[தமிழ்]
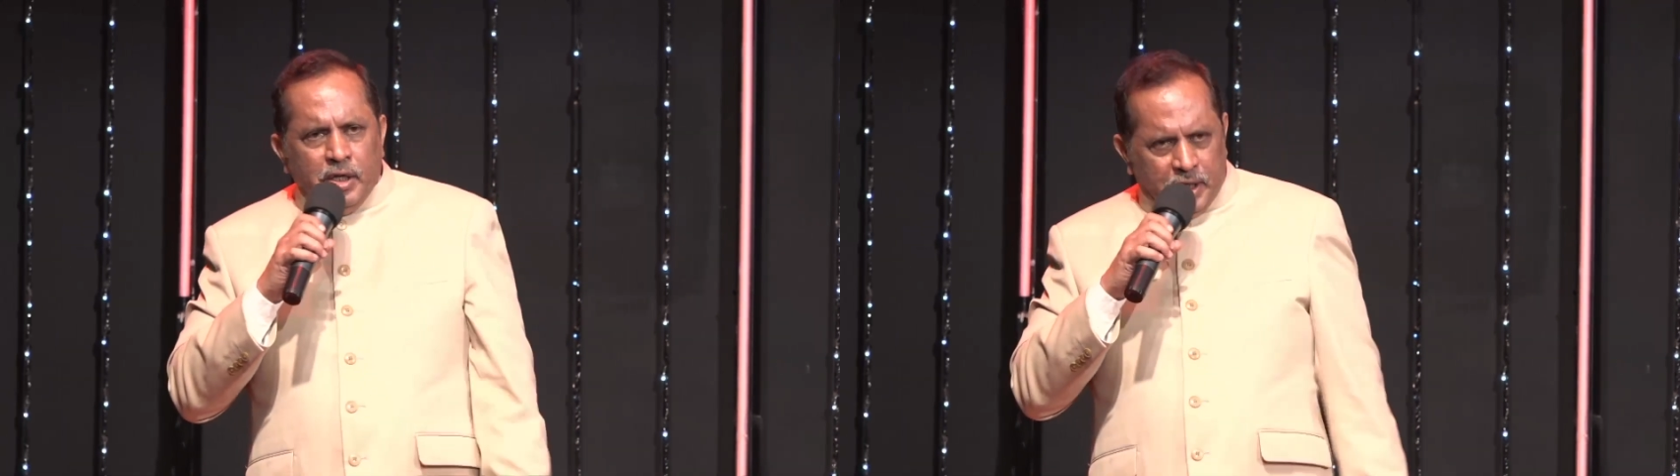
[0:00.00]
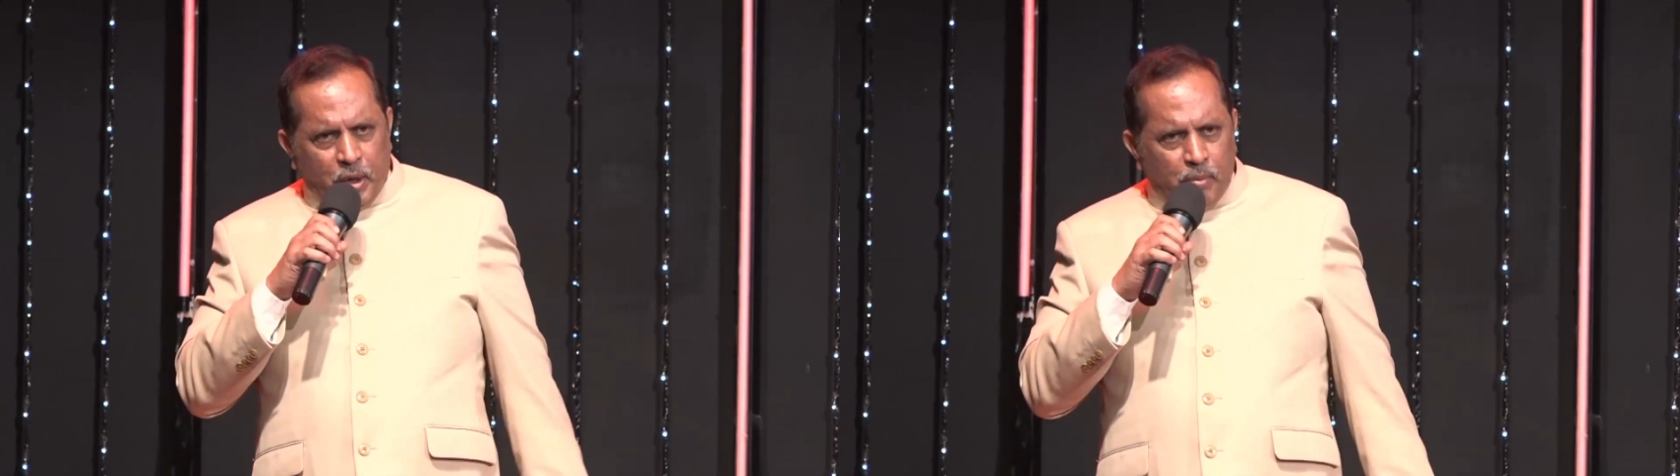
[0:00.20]

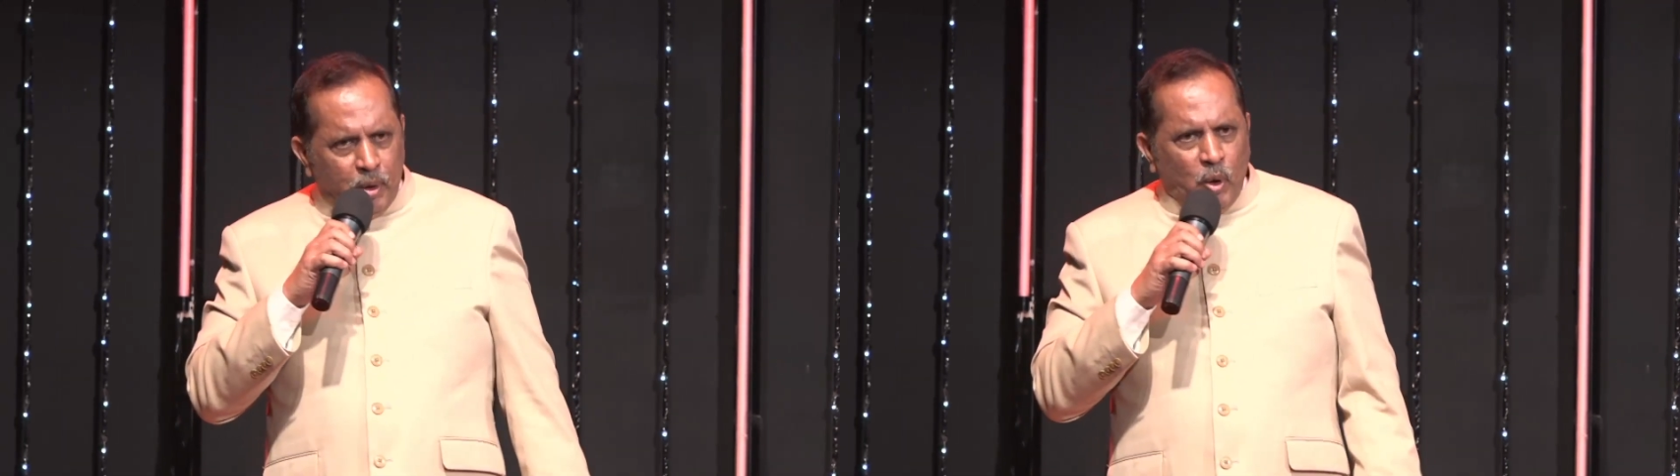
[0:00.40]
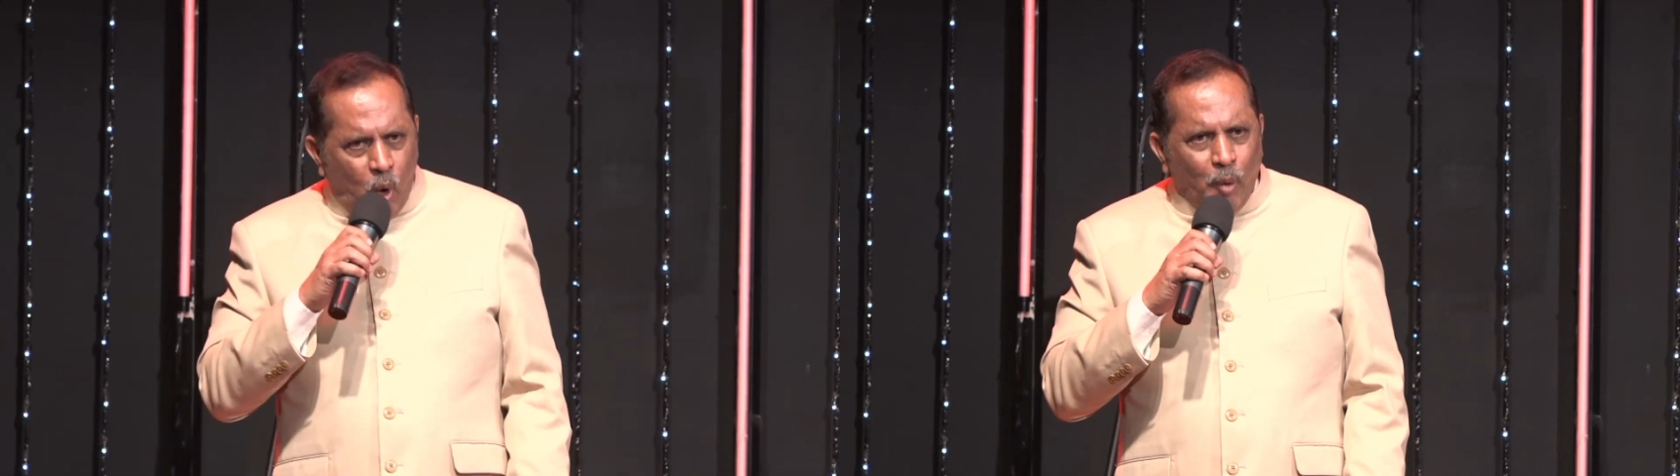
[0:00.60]
நான் ரொம்ப
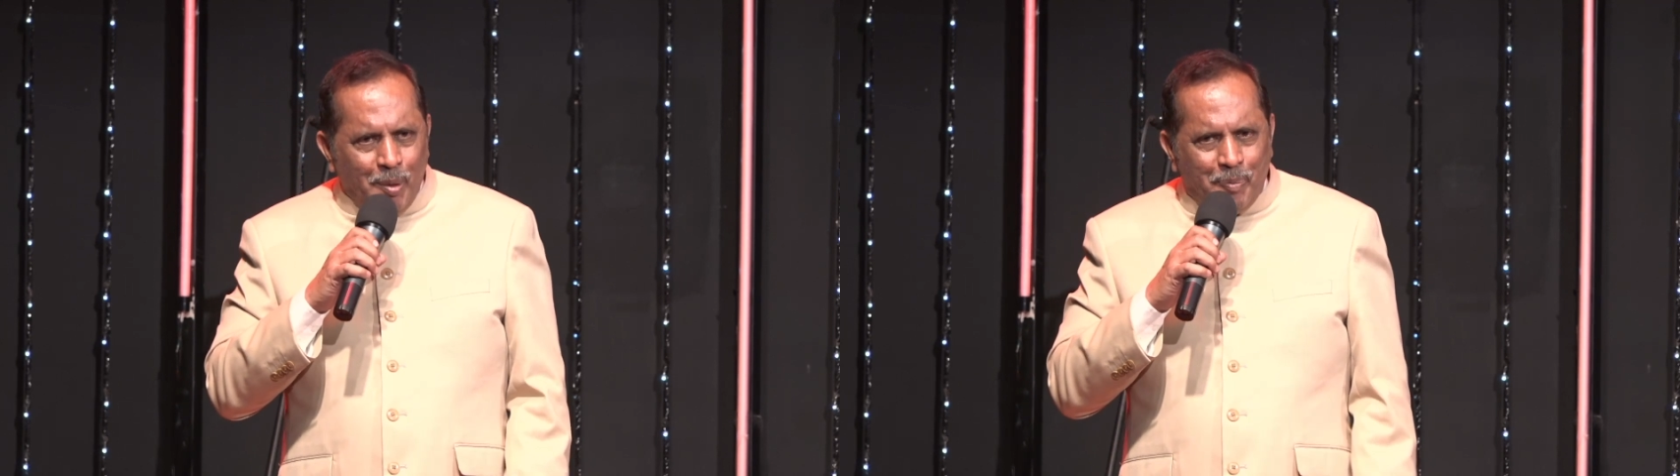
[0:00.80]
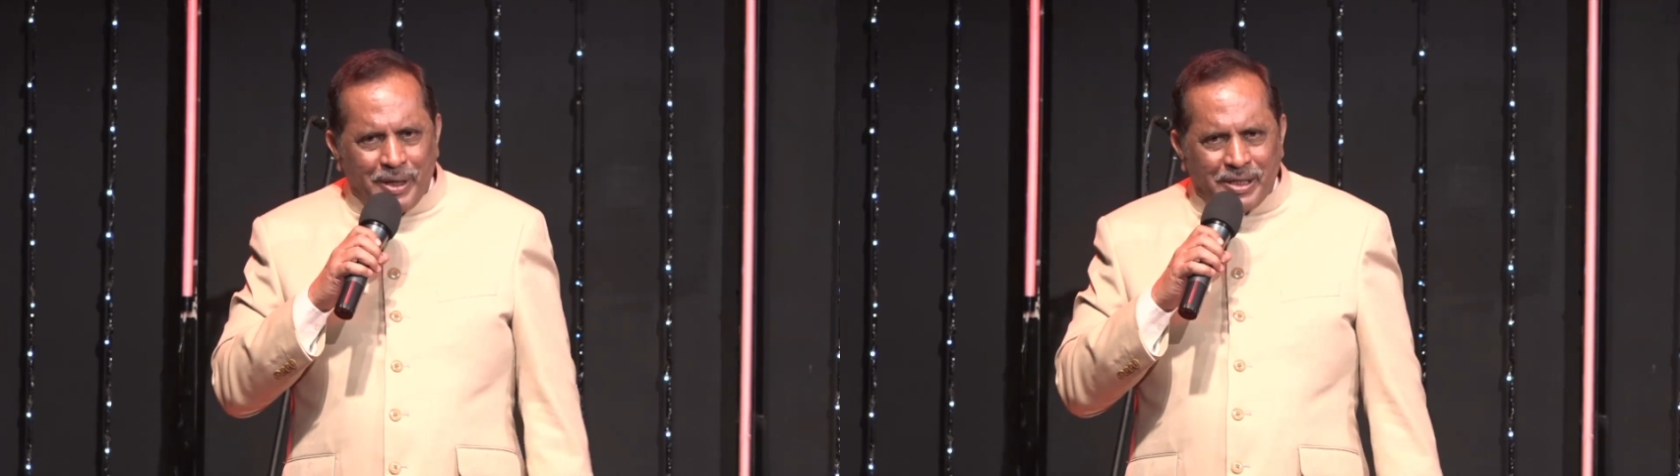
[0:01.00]

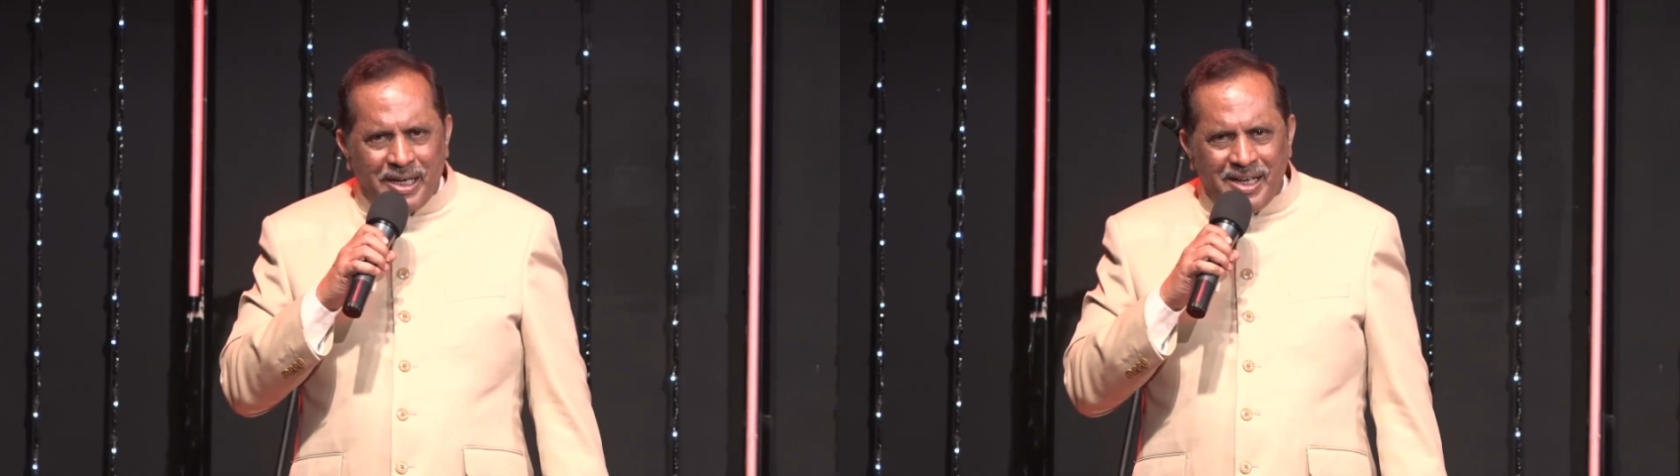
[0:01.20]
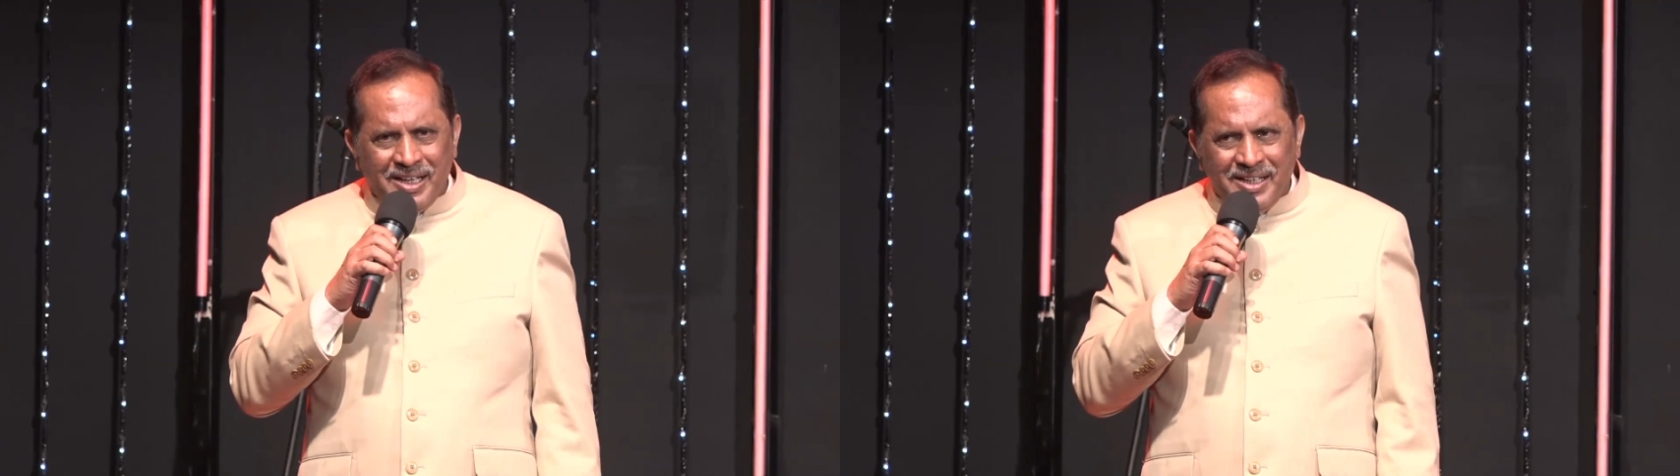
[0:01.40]
கோபப்பட்டேன்